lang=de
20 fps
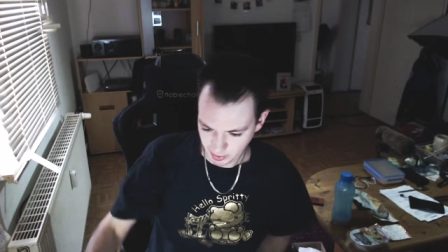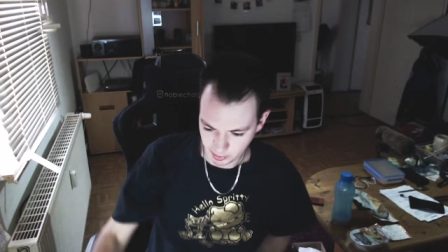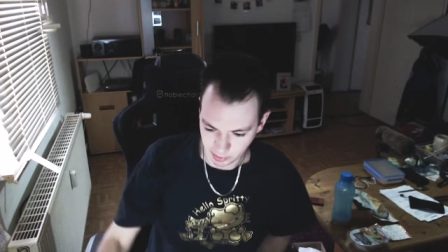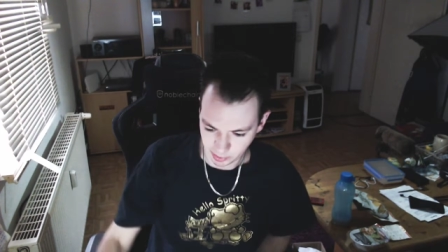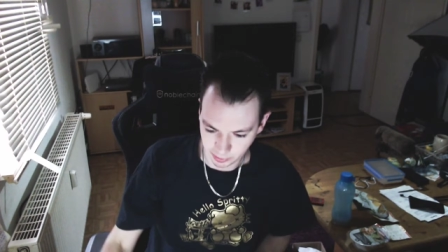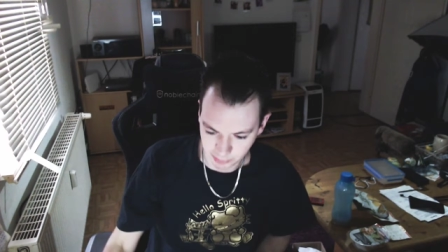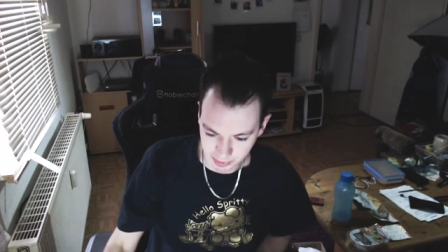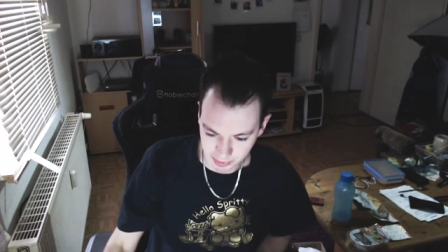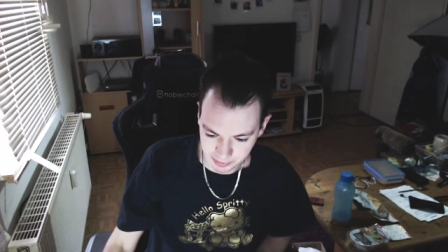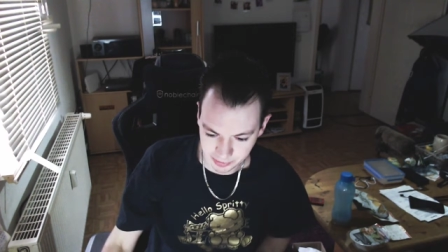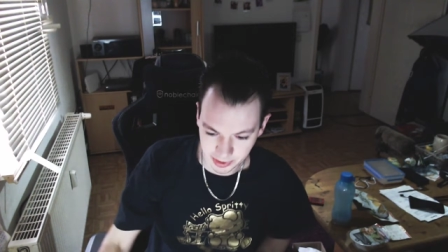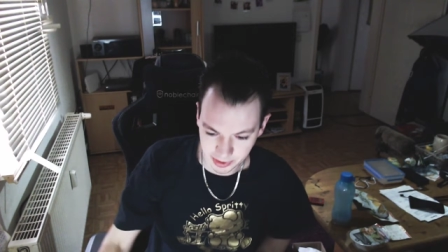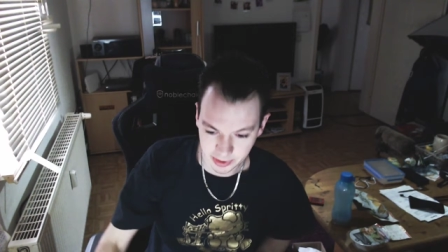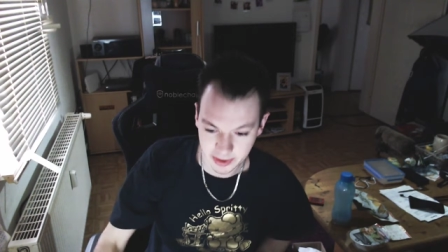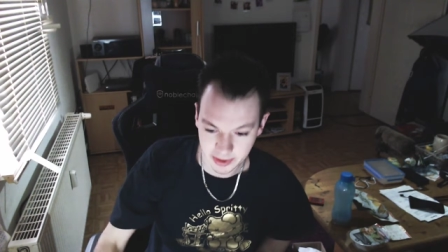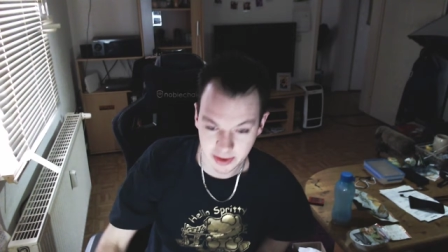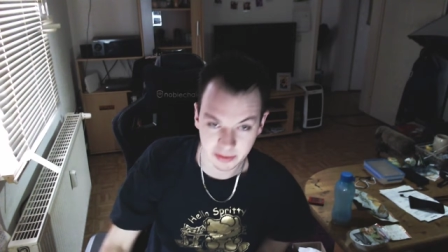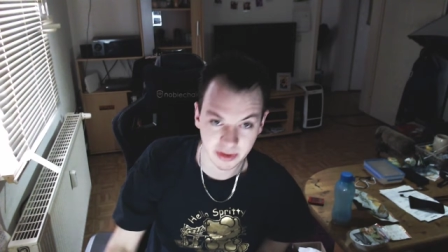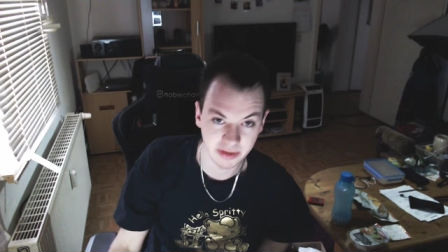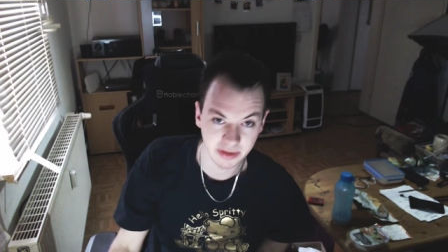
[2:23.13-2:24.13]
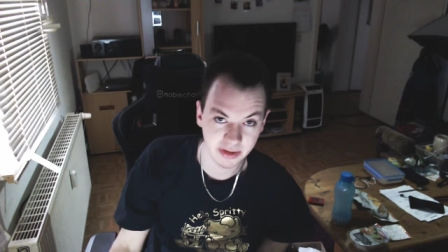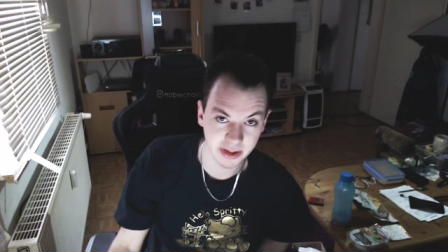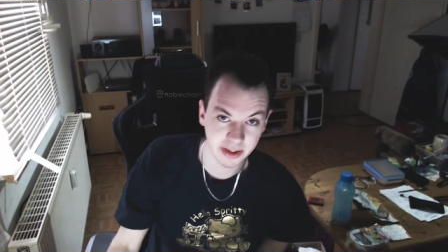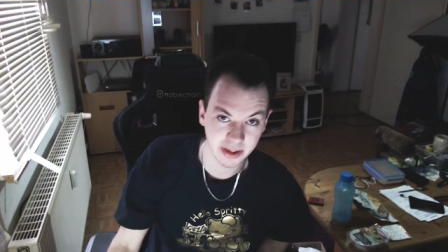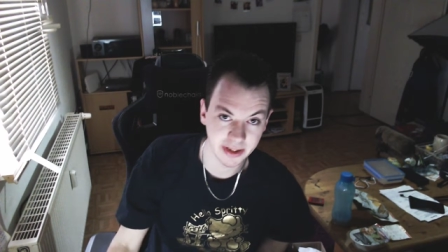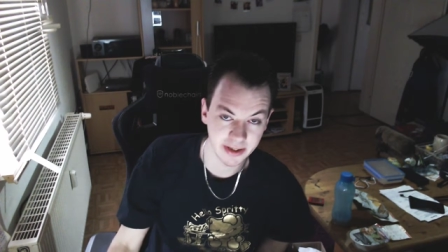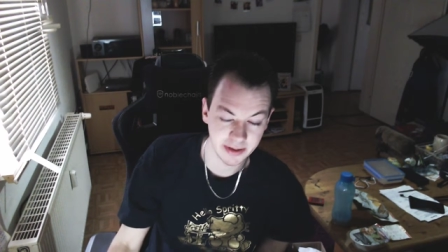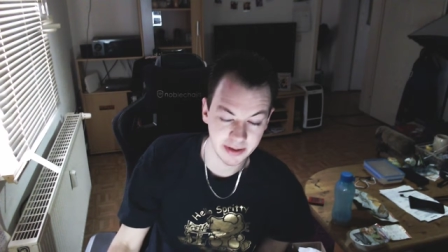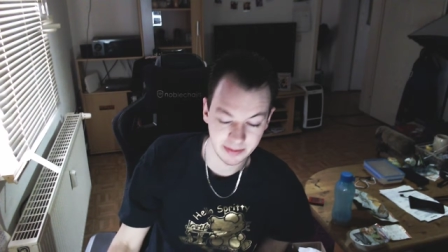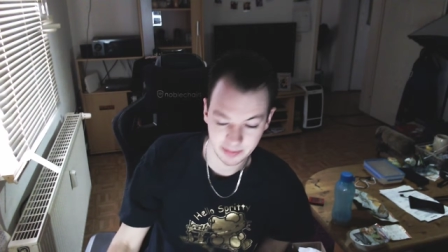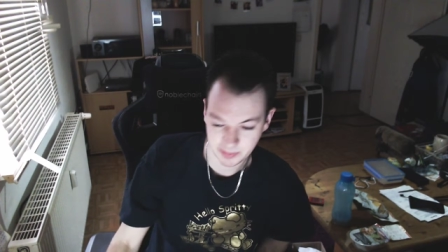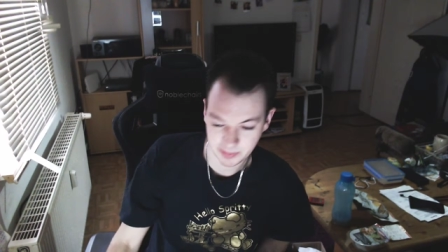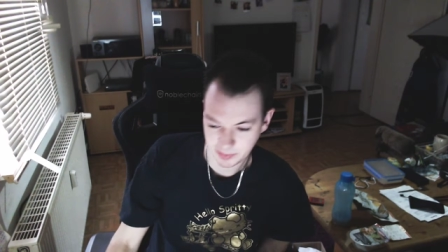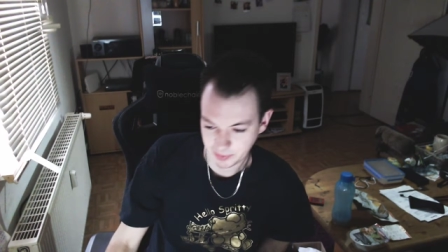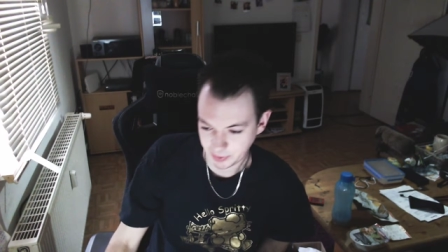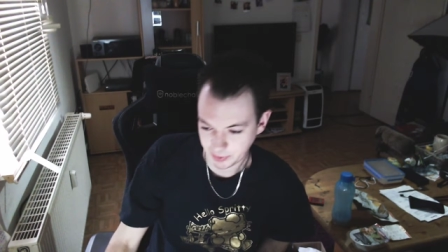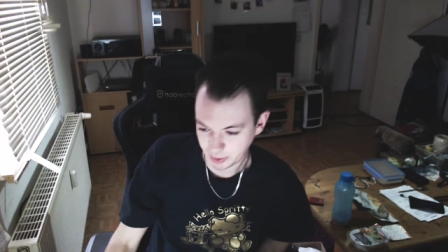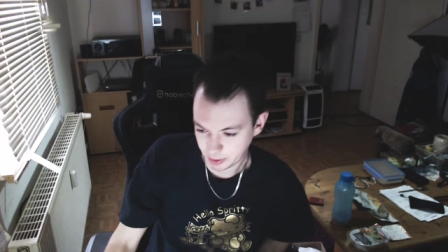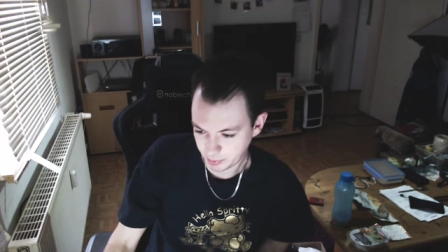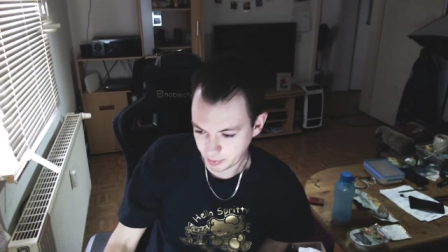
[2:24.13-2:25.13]
Oder wird wieder Survival Guys.
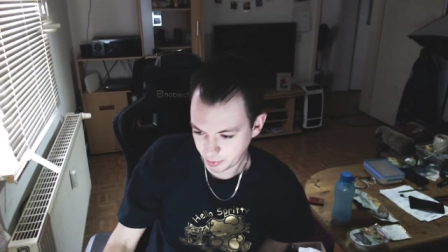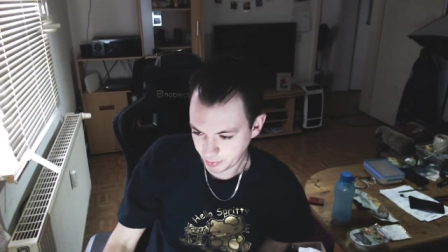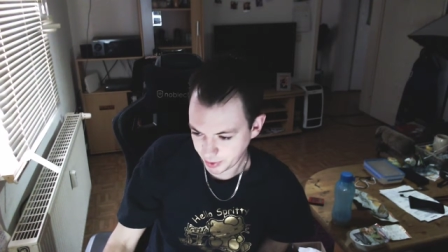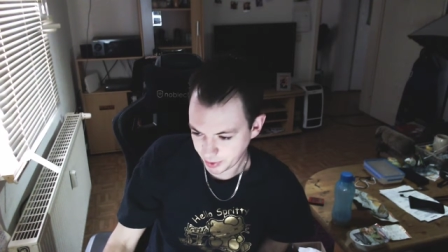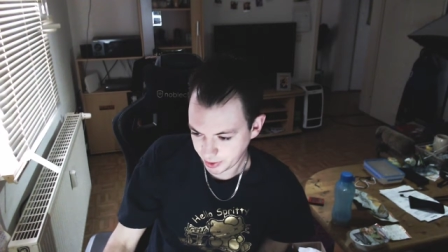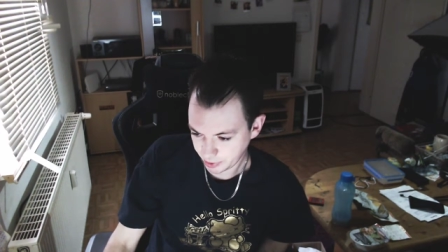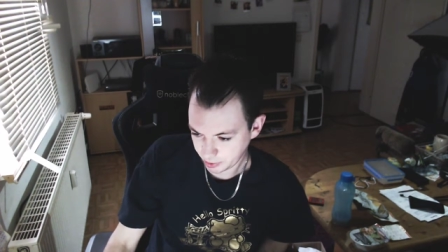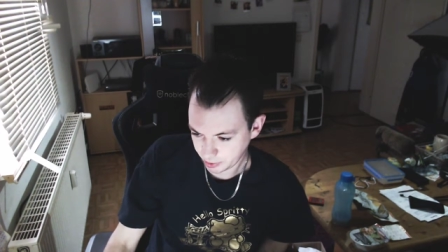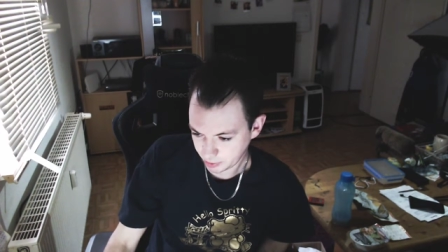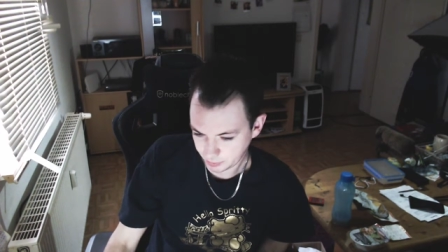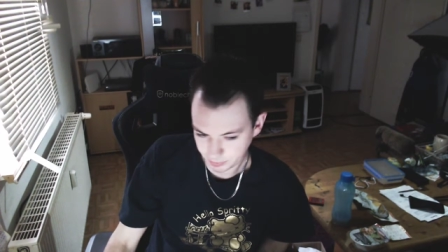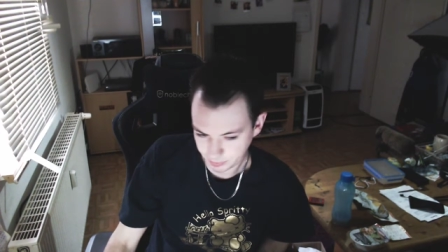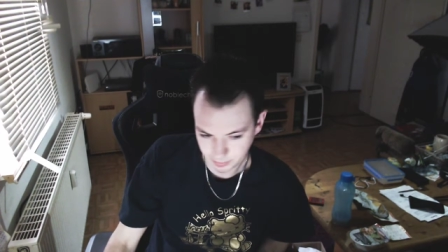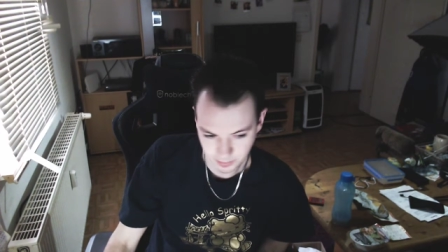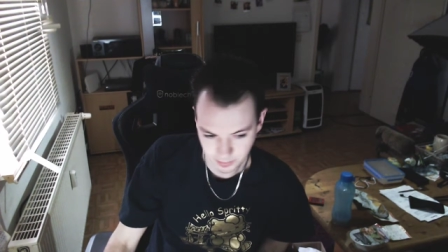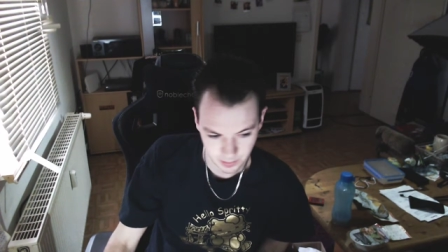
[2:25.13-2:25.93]
Freue ich mich mega drauf.